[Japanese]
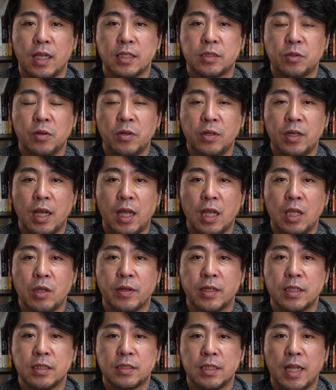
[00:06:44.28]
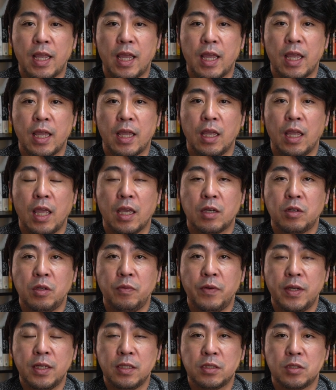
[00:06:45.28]
えスコアの範囲はですね、
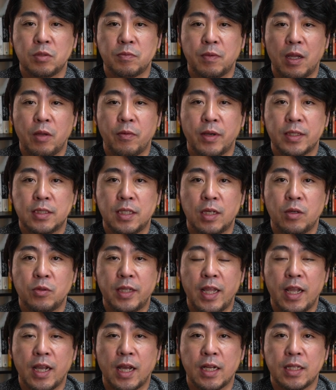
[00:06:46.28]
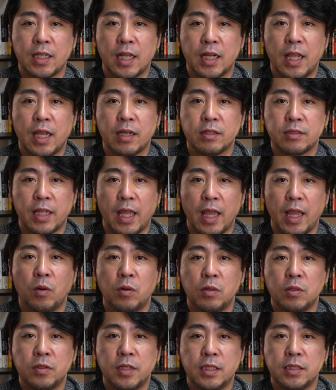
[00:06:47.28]
エクイファックスの場合は0点から700点。
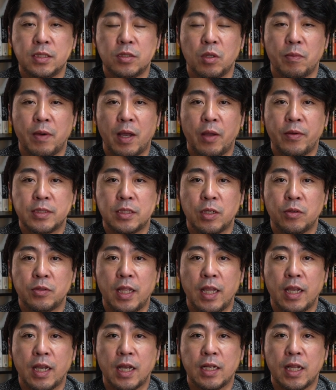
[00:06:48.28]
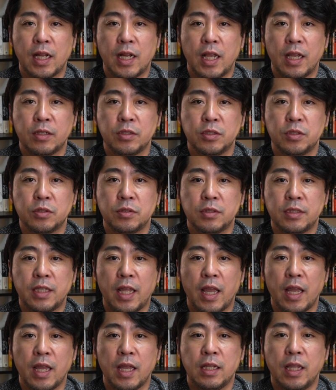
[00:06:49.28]
コールクレジットの場合は0点から710
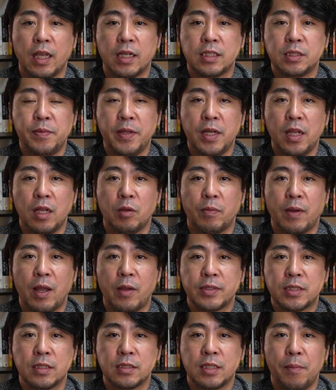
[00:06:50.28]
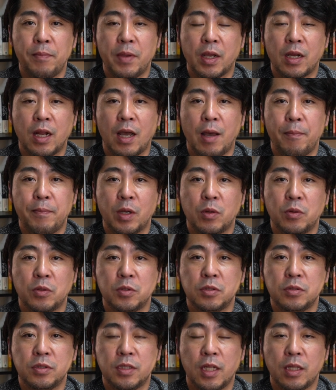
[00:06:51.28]
点。で、エクスペリアの場合は300から
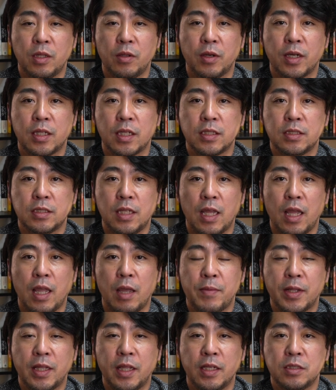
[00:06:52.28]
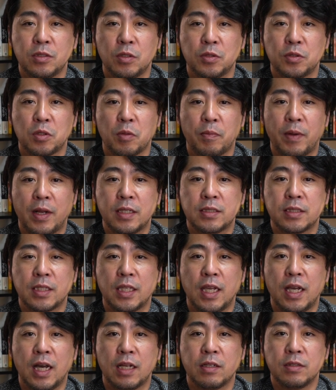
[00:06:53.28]
850点という形で、まあ、点数のちょっとばらつ
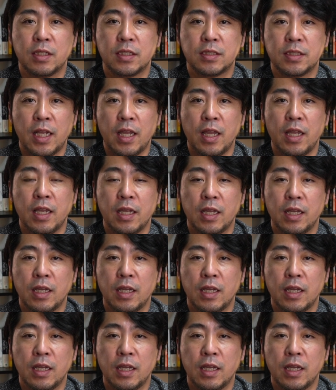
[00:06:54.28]
きがあるんですね。